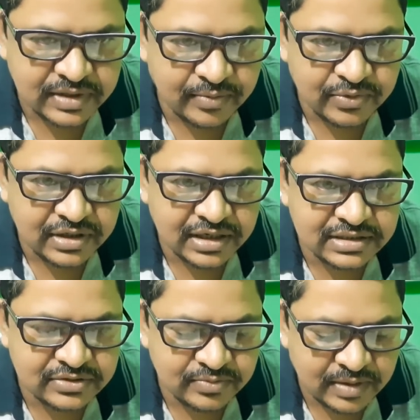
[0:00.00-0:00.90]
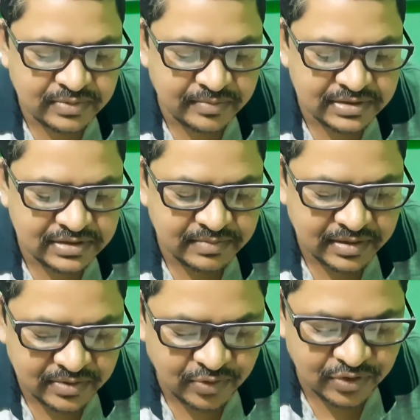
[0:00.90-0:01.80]
এমন না যে তোমরা ভাববে যে আমরা
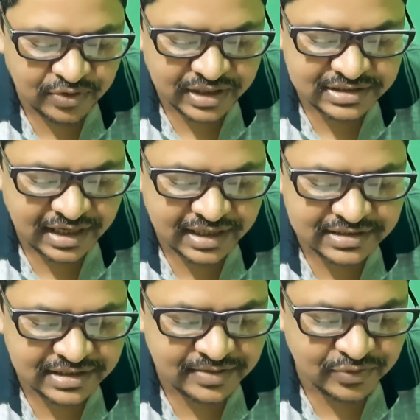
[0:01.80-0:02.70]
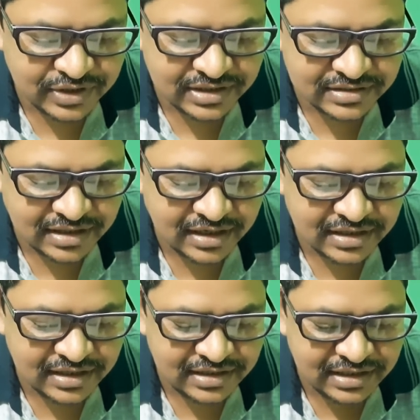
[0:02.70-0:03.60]
এখন বড় হয়ে গেছি হায়ার সেকেন্ডারি পড়ি স্যার
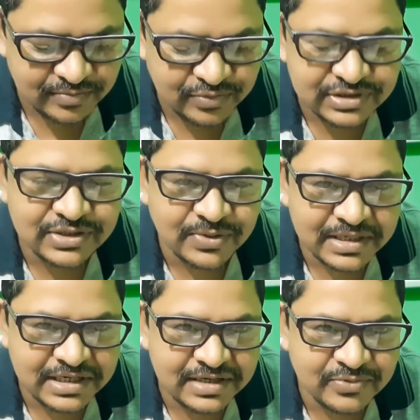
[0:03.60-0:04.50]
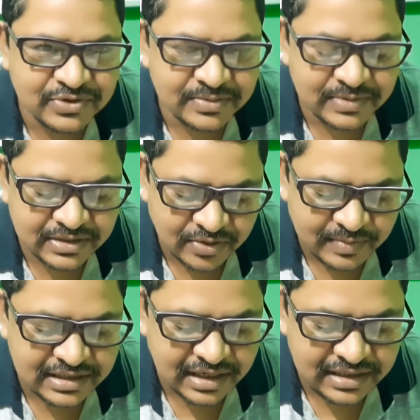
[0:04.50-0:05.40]
কি রিডিং করছে সবাই রিডিং করতে পারে
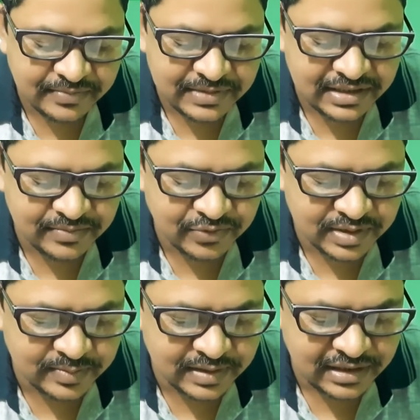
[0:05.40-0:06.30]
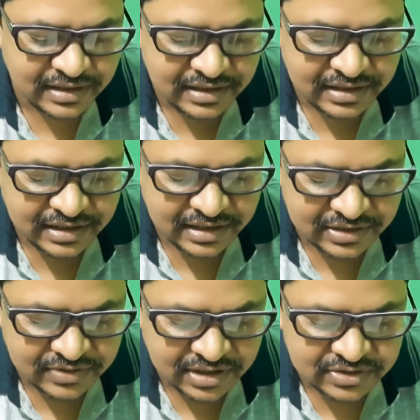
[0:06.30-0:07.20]
সবাই জানি আমি রিডিং করতে পারে
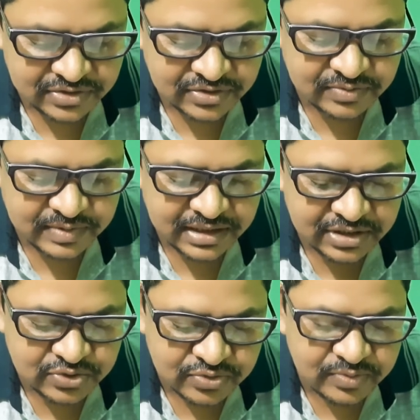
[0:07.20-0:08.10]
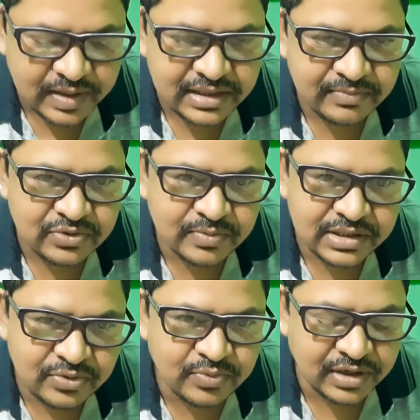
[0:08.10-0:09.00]
কিন্তু তার সত্ত্বেও তোমরা এটা শুনবে দেখবে
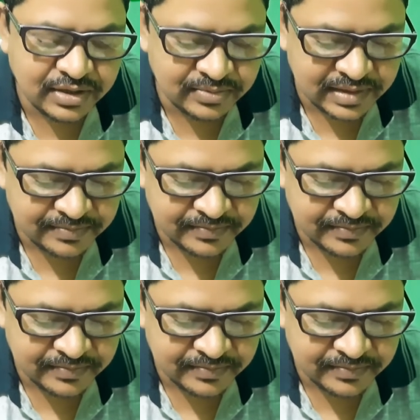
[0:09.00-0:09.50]
তোমাদের উপকার হবে